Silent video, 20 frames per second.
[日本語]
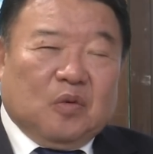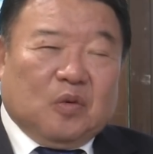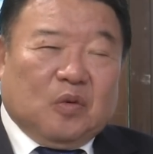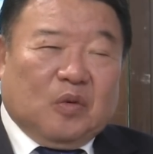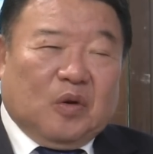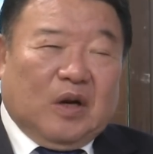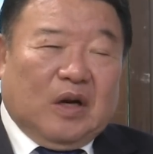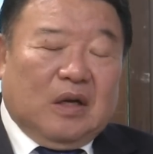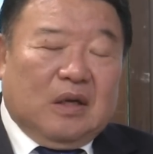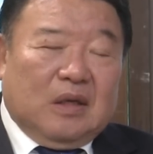うの
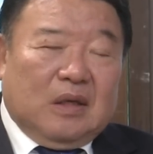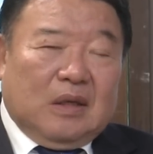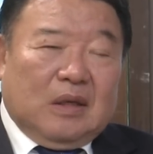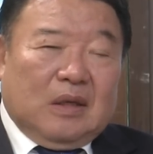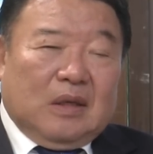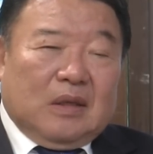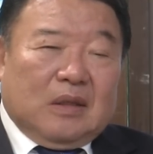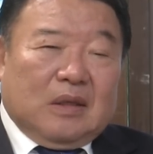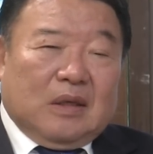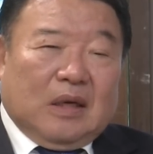は
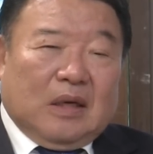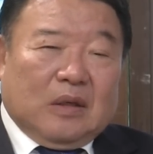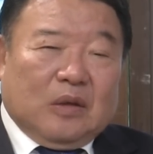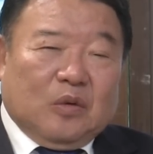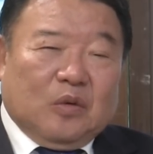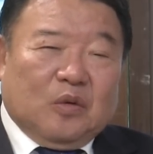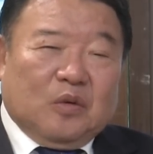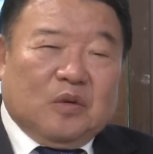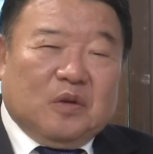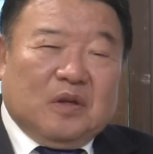あ
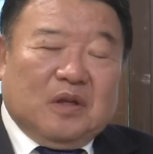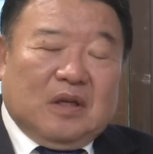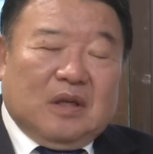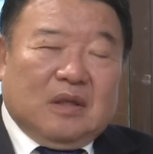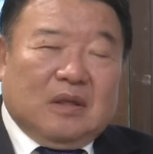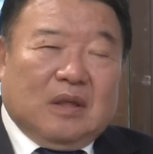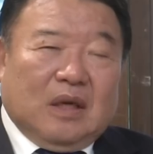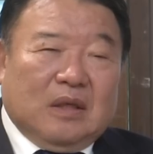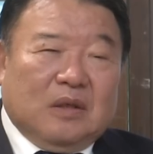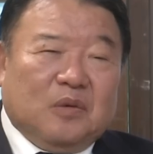の
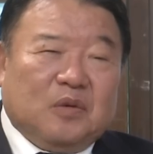大丈